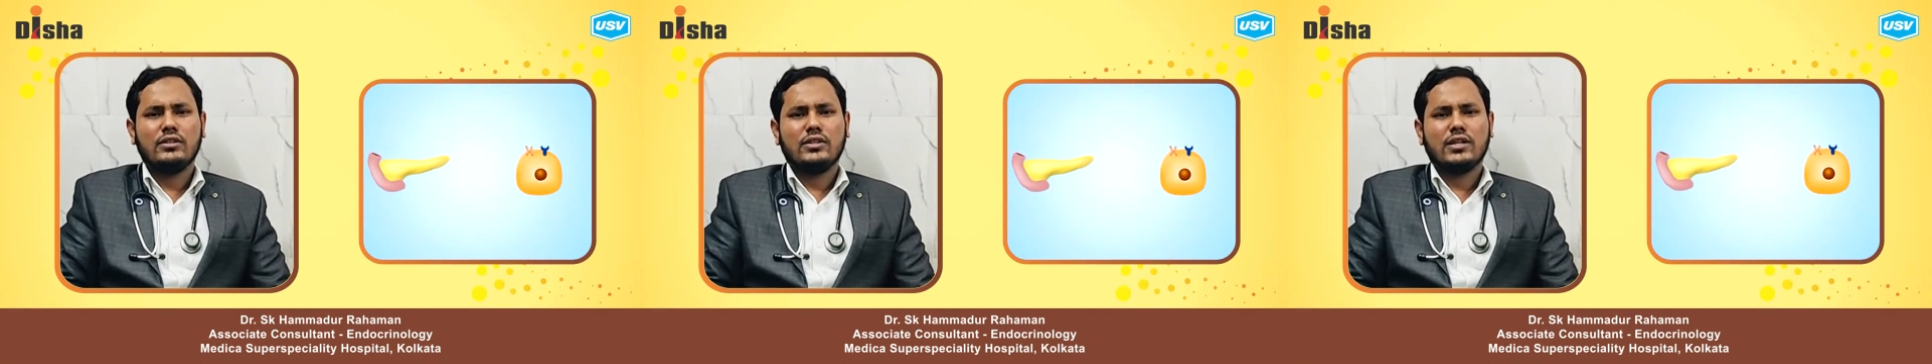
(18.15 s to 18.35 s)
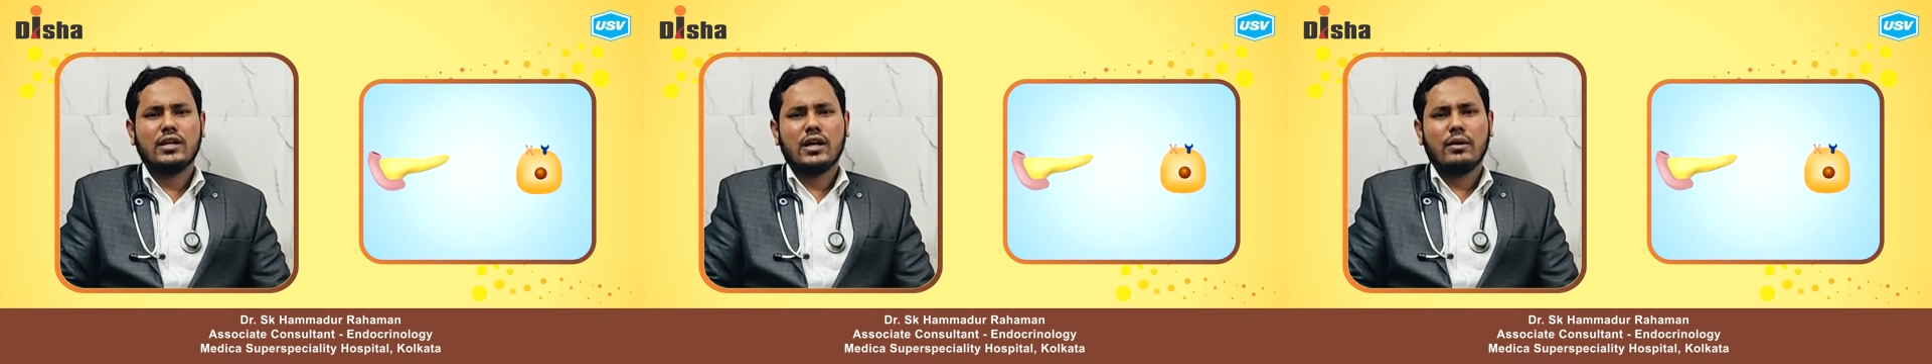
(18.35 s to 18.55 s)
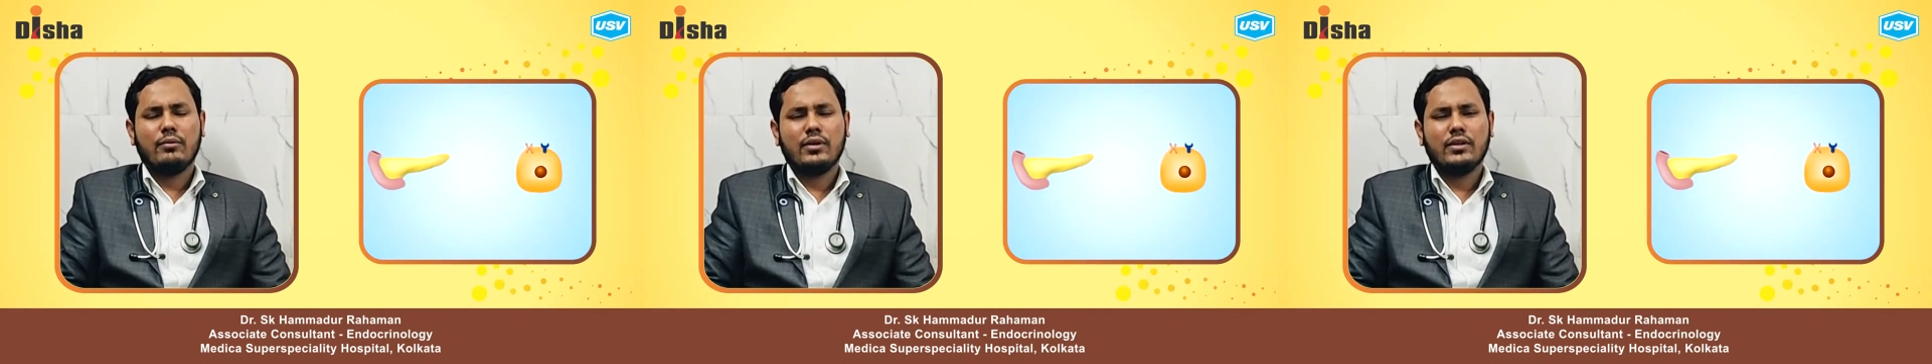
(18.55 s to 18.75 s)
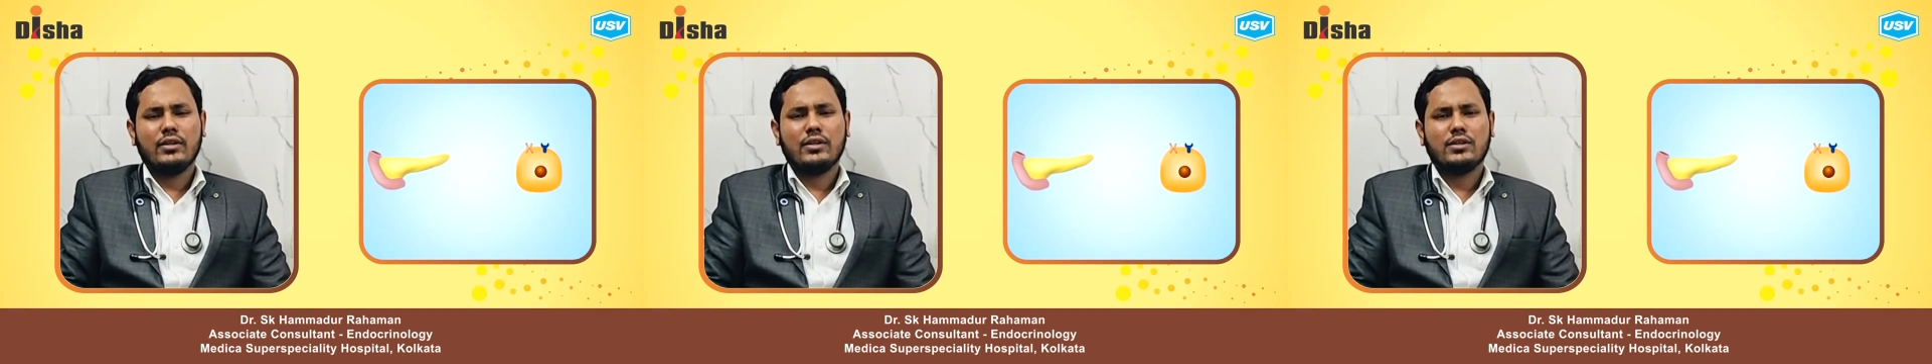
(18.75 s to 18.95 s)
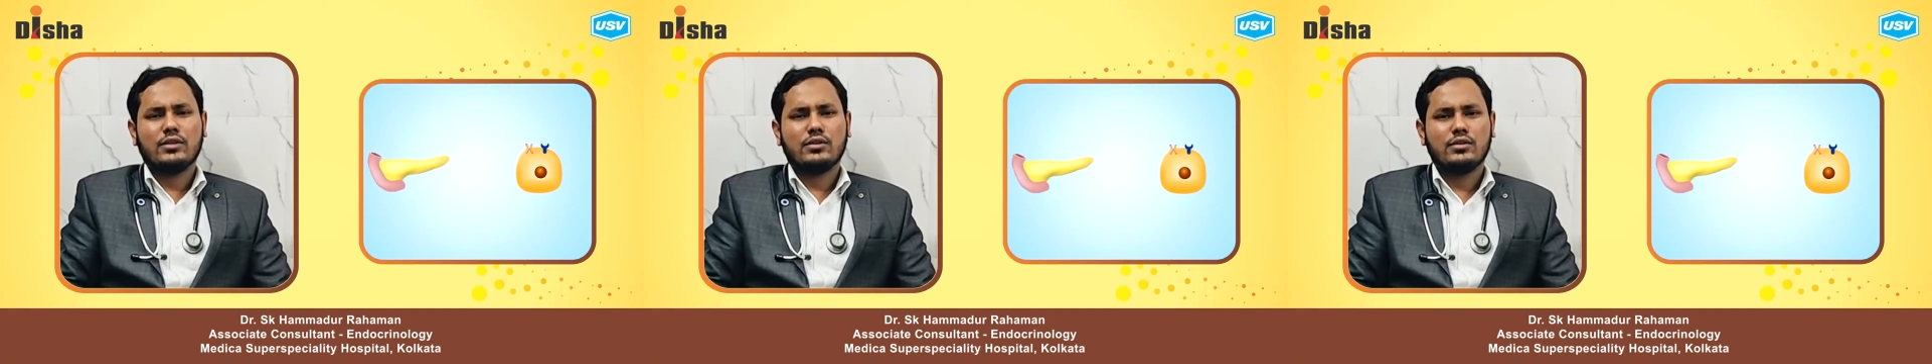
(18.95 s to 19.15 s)
যেটা
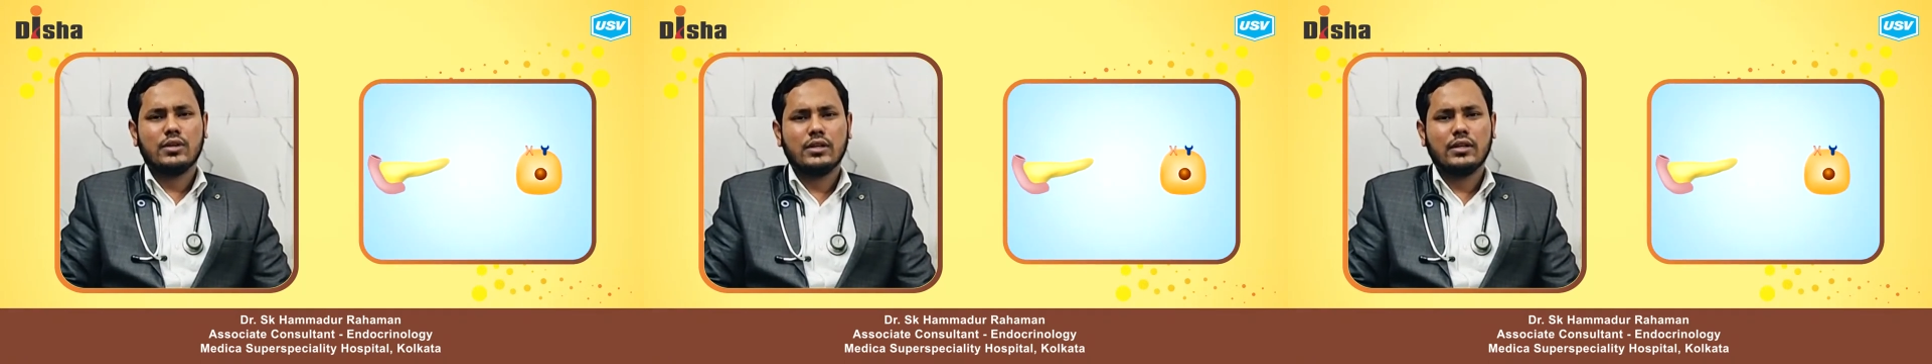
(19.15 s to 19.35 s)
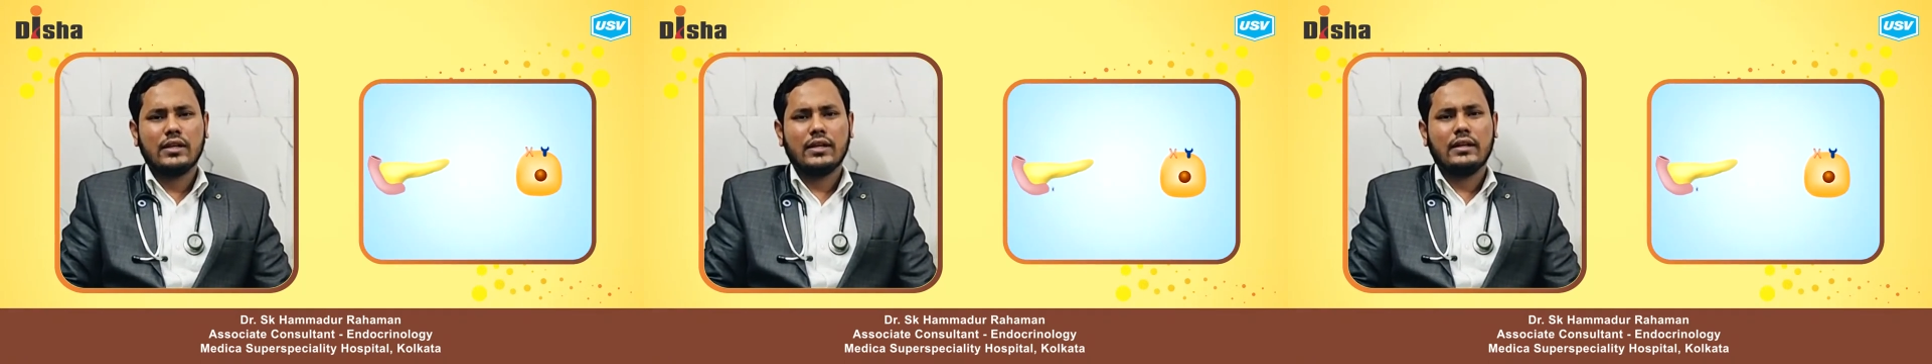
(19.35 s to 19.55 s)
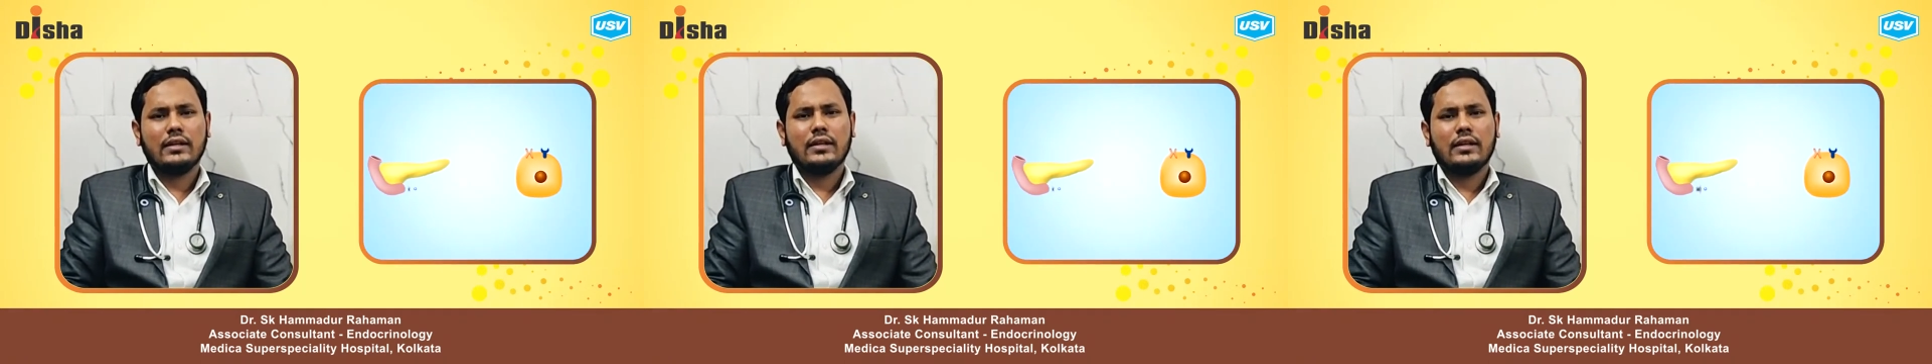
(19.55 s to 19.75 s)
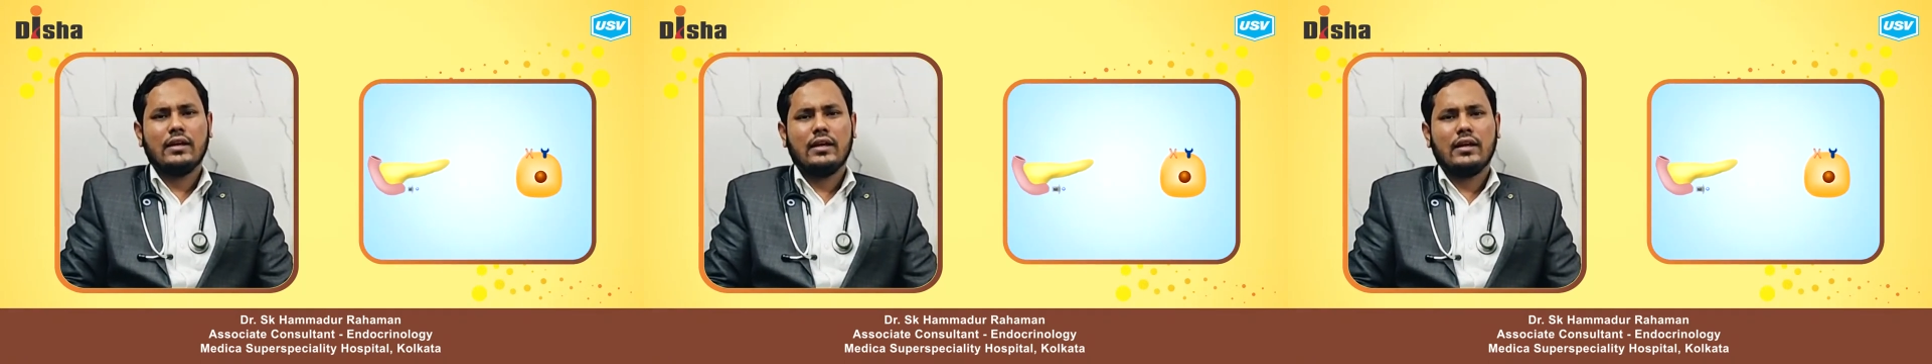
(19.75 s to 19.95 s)
আমাদের শরীরের